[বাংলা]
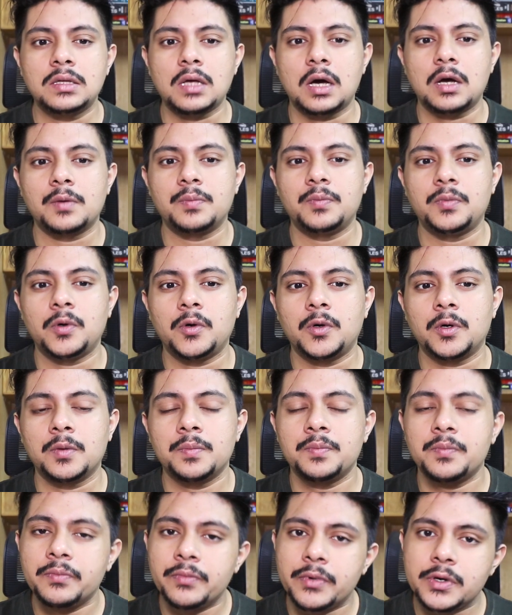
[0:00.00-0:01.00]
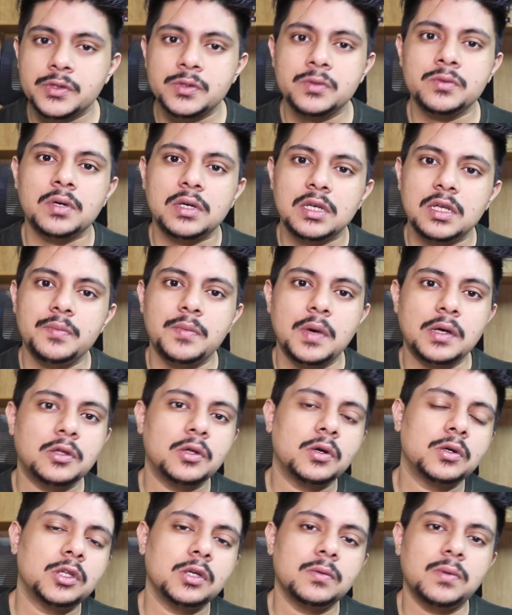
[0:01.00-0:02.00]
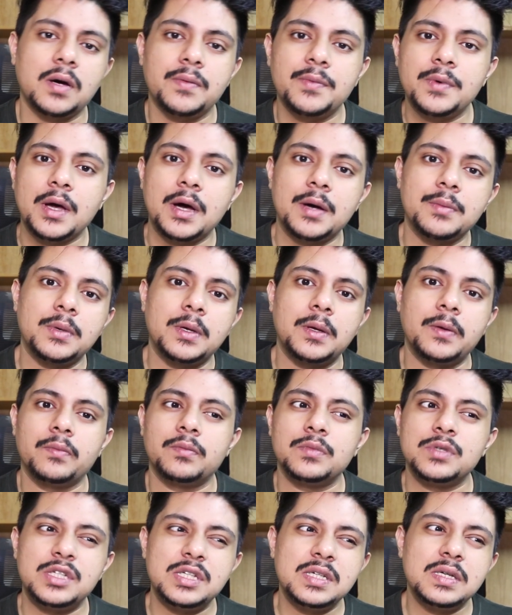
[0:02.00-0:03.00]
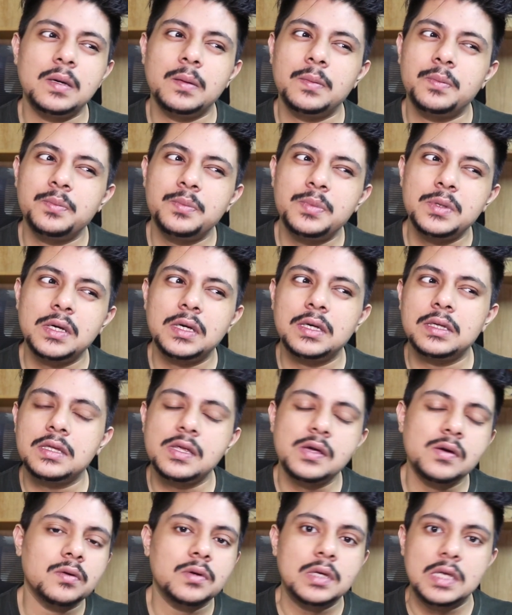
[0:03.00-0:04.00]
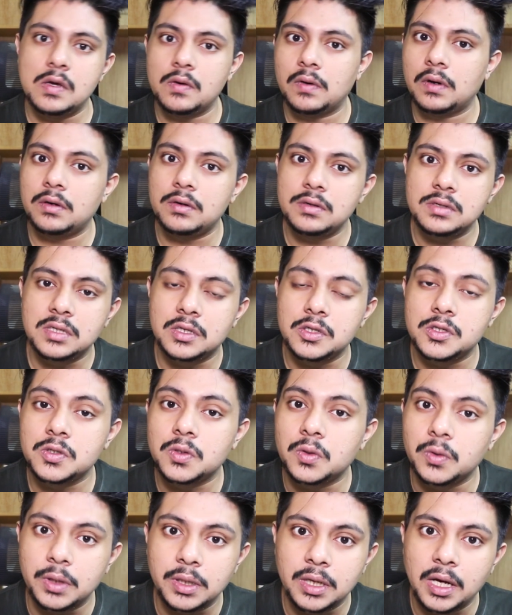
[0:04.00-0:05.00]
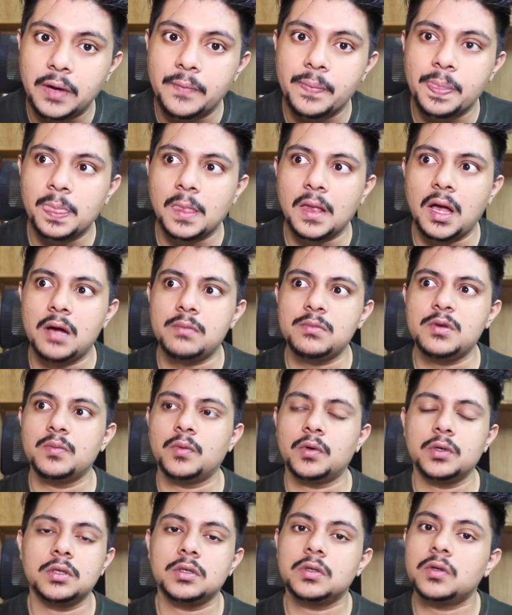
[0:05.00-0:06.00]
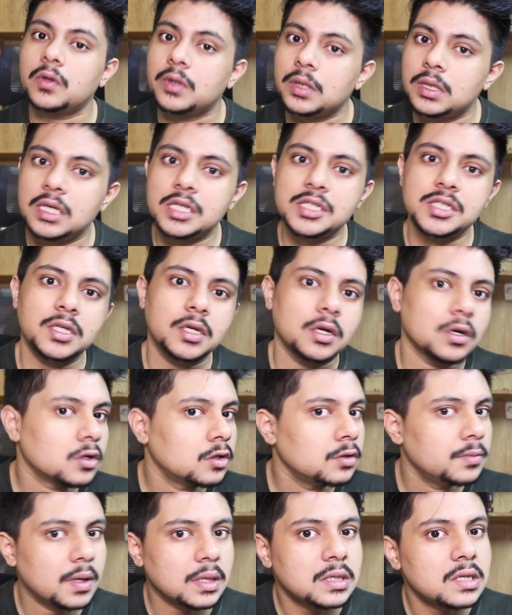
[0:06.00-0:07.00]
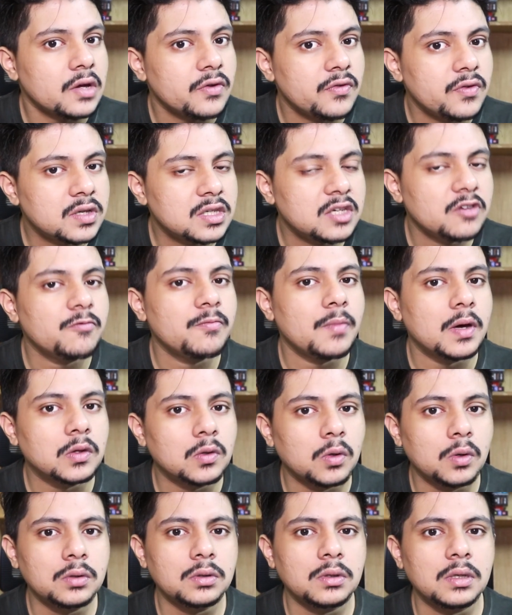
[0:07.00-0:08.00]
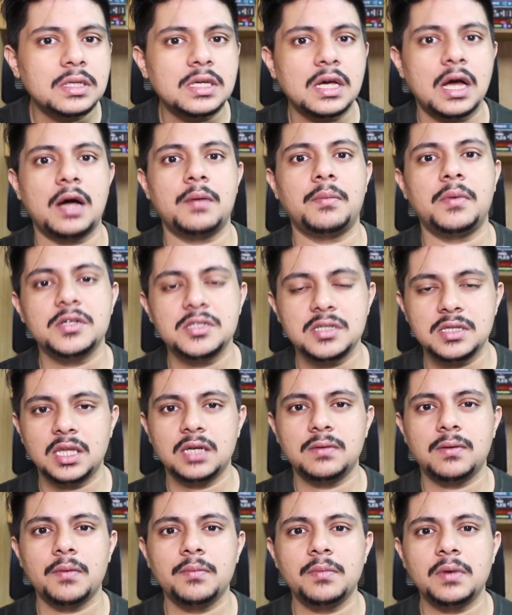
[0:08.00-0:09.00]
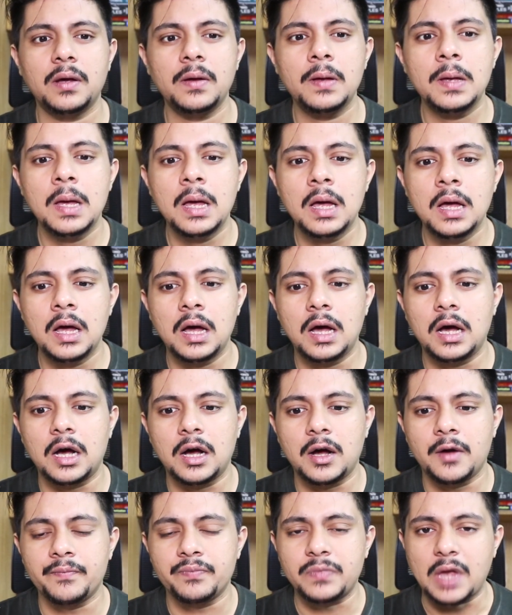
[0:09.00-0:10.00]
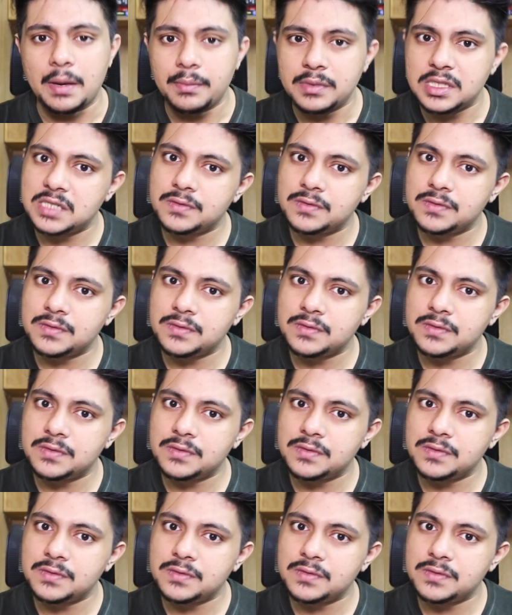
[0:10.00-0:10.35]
তারপর পার্সোনালি ব্যক্তিগতভাবে আমি ডিএপিএ দিয়েও কিওয়ার্ড রিসার্চ করি না আমি মনে করি না সেটা খুব একটা এফেক্টিভ মেথড এটা আমার চিন্তাভাবনা আমি